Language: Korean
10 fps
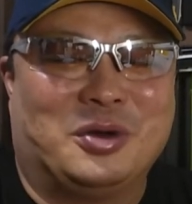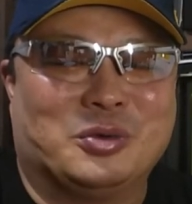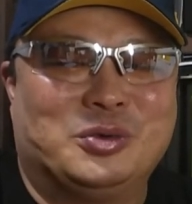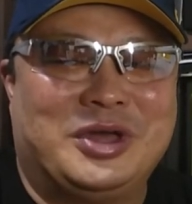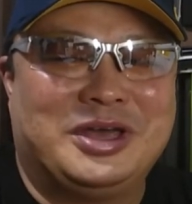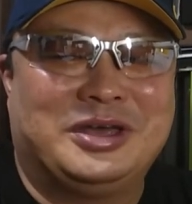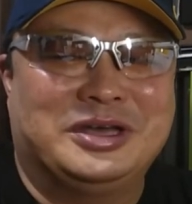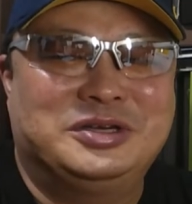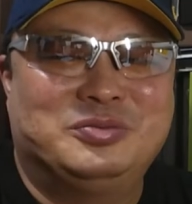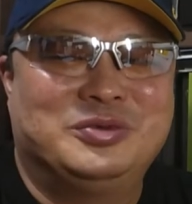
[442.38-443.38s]
경로당에
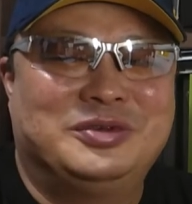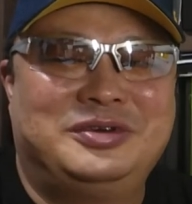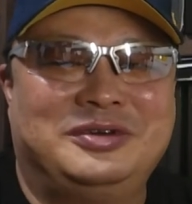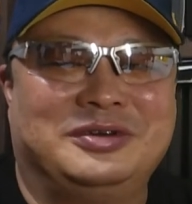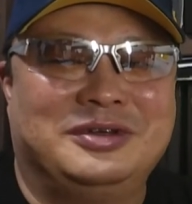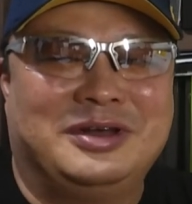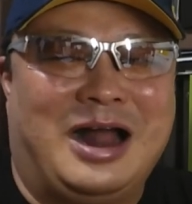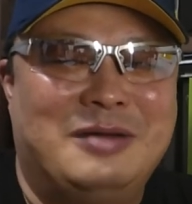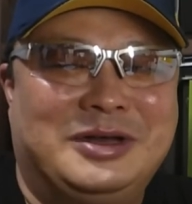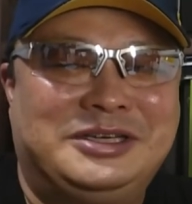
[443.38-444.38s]
계신 분들
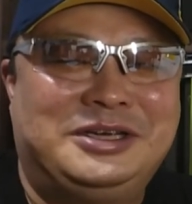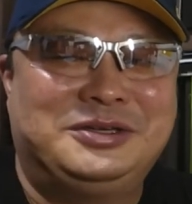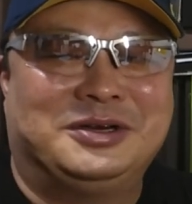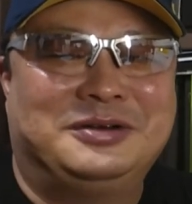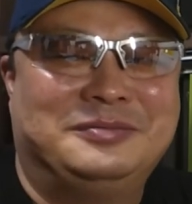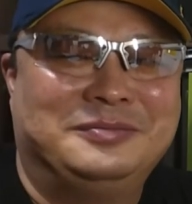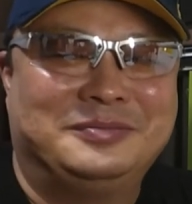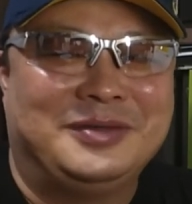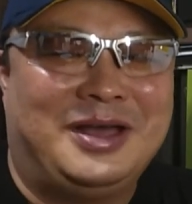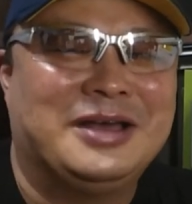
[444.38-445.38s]
알바 시키죠.
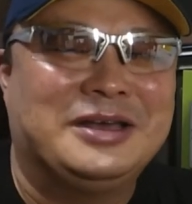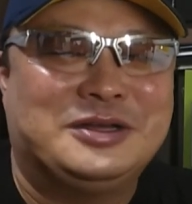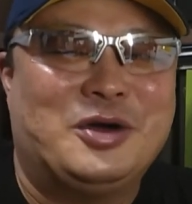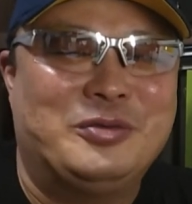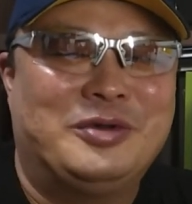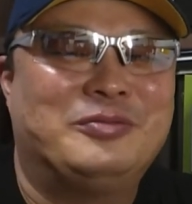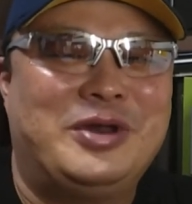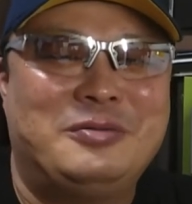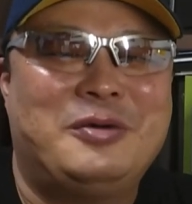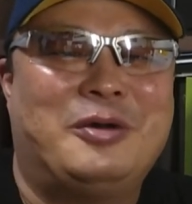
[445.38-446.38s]
한 개 사오면
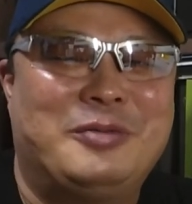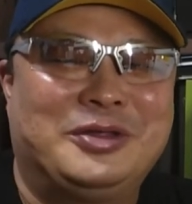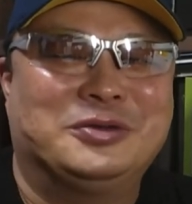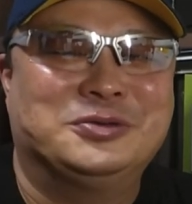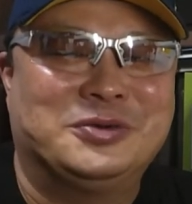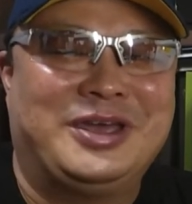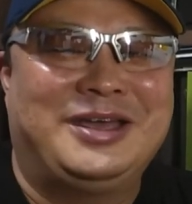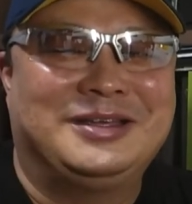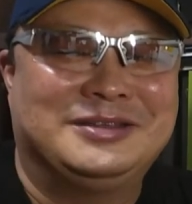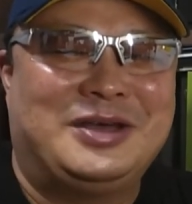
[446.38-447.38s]
프리미엄 얼마 더
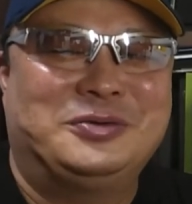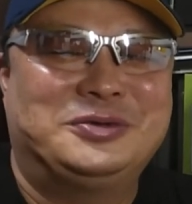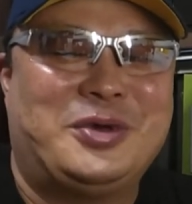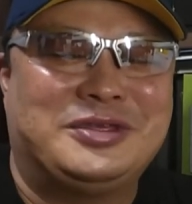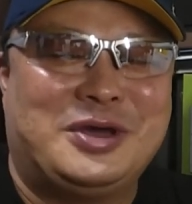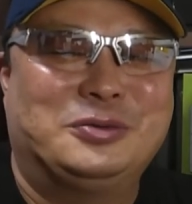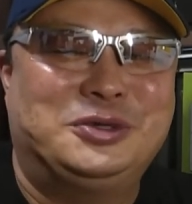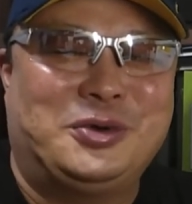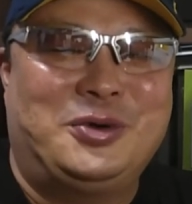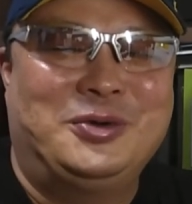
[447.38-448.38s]
줄게. 사오,
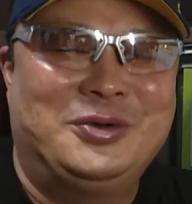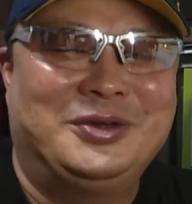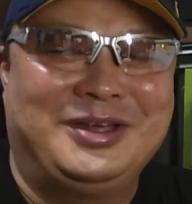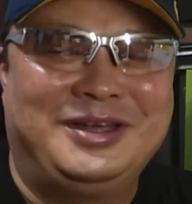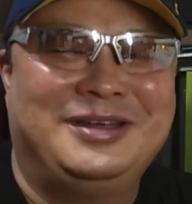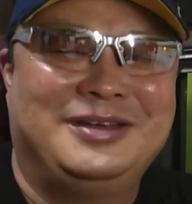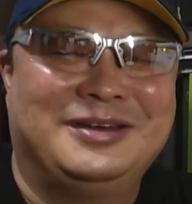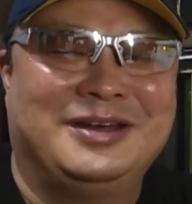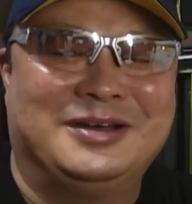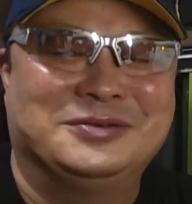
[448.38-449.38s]
사오시오. 예?
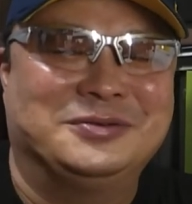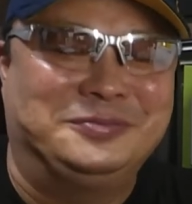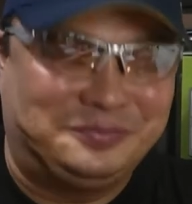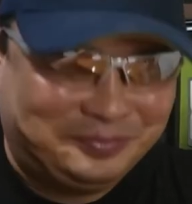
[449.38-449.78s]
그래가지고,